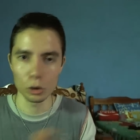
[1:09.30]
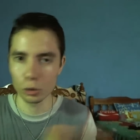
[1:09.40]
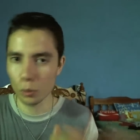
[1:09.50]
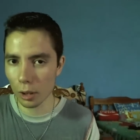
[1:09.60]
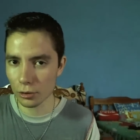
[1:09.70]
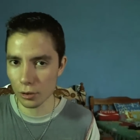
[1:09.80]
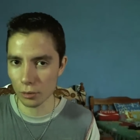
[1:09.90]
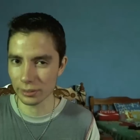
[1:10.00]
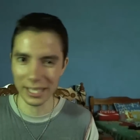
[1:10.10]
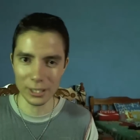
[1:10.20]
los world
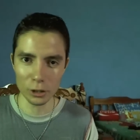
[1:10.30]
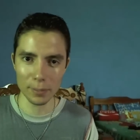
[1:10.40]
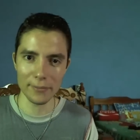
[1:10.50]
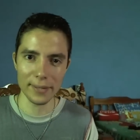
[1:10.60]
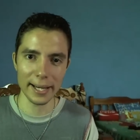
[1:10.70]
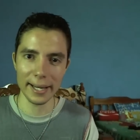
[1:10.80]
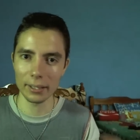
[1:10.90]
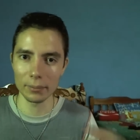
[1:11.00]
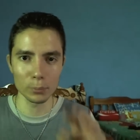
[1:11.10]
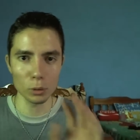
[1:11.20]
trucks. Ellos
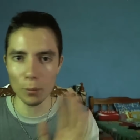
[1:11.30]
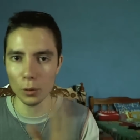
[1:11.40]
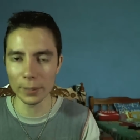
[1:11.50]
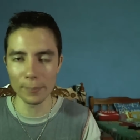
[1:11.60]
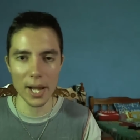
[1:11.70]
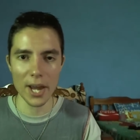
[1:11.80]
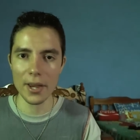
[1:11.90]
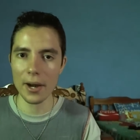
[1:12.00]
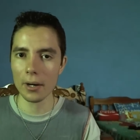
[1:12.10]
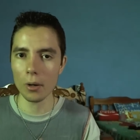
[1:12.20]
prefieren puro
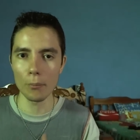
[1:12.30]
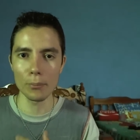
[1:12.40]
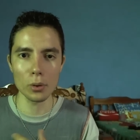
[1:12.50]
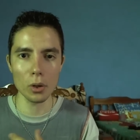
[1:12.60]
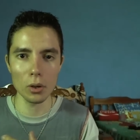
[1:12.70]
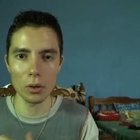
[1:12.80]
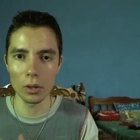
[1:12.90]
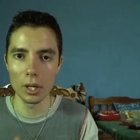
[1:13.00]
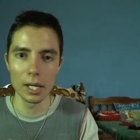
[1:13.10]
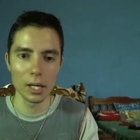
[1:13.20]
multiplayer o
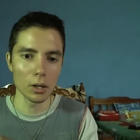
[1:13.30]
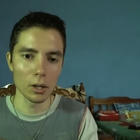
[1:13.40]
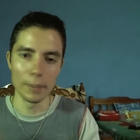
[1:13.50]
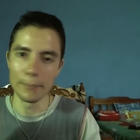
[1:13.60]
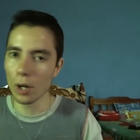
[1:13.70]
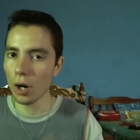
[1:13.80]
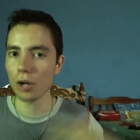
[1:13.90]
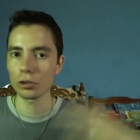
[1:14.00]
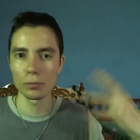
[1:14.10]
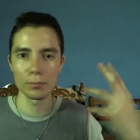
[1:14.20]
puro eh,
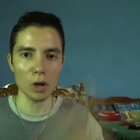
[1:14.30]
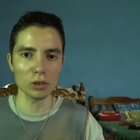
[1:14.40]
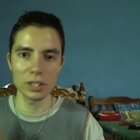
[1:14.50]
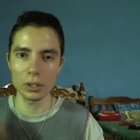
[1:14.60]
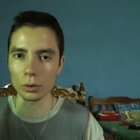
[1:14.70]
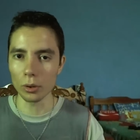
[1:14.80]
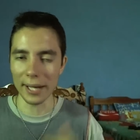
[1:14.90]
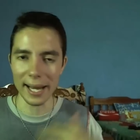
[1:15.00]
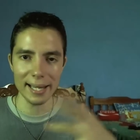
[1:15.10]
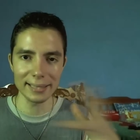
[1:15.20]
blogs, unboxing,
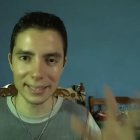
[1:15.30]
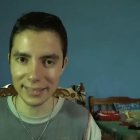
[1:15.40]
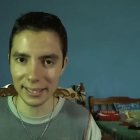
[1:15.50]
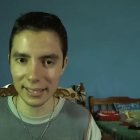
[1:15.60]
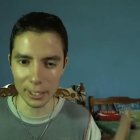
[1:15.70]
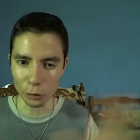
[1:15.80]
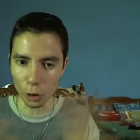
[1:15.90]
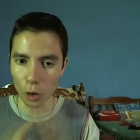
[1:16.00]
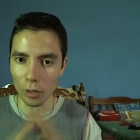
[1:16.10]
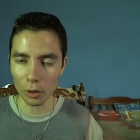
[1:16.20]
tutoriales, etcétera.
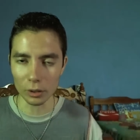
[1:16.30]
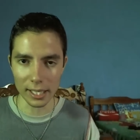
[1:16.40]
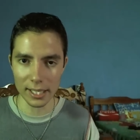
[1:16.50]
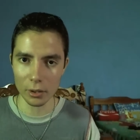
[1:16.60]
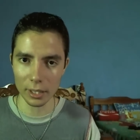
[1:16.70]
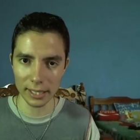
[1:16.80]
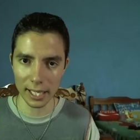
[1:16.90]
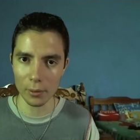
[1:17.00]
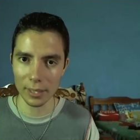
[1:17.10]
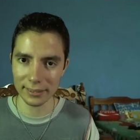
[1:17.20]
Todo el contenido que
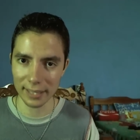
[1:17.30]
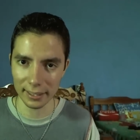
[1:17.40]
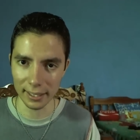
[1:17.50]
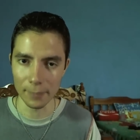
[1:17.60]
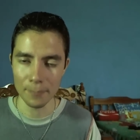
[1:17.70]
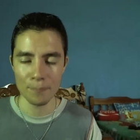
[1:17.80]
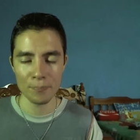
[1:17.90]
traigo en este canal.